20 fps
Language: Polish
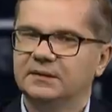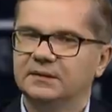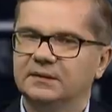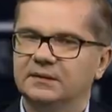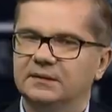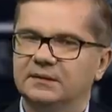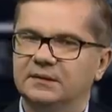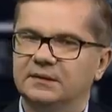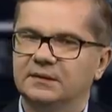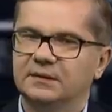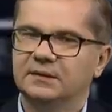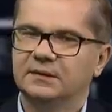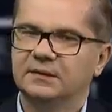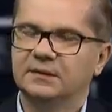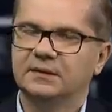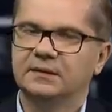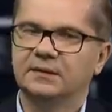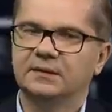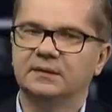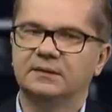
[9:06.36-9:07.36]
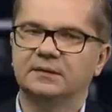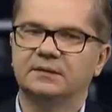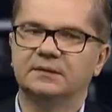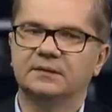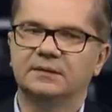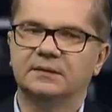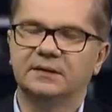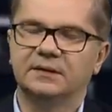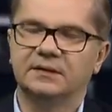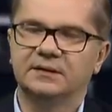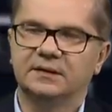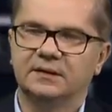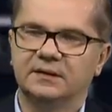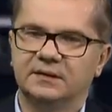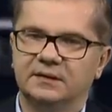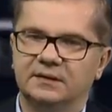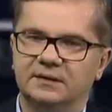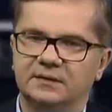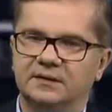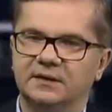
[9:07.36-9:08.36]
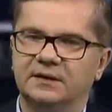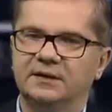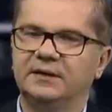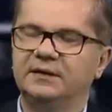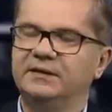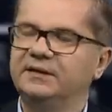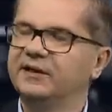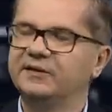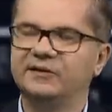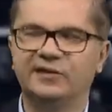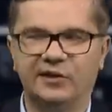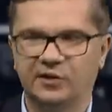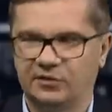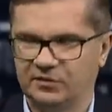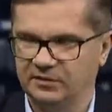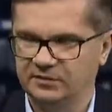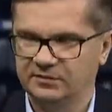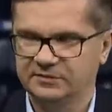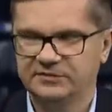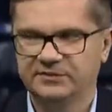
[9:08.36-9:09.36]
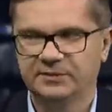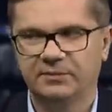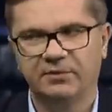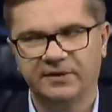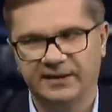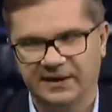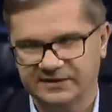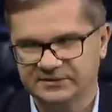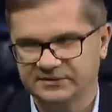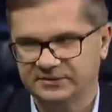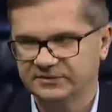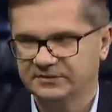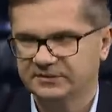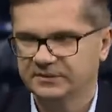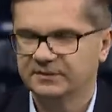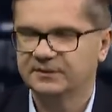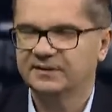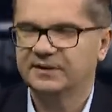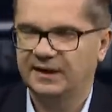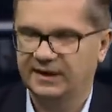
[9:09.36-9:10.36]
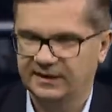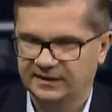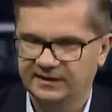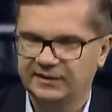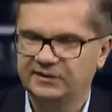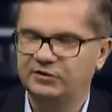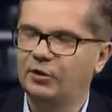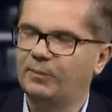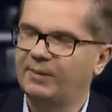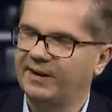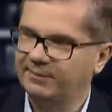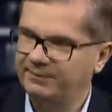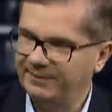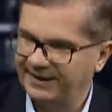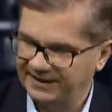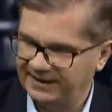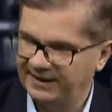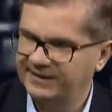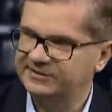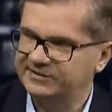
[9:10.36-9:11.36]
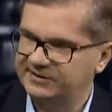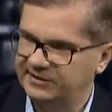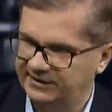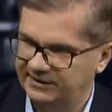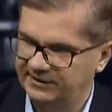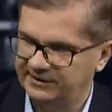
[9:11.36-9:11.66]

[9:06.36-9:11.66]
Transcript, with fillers: y, kontrolowanych przez pana Leszka Czarneckiego, Nie tylko, czyli Idea Banku. Tak, i, i domach maklerskich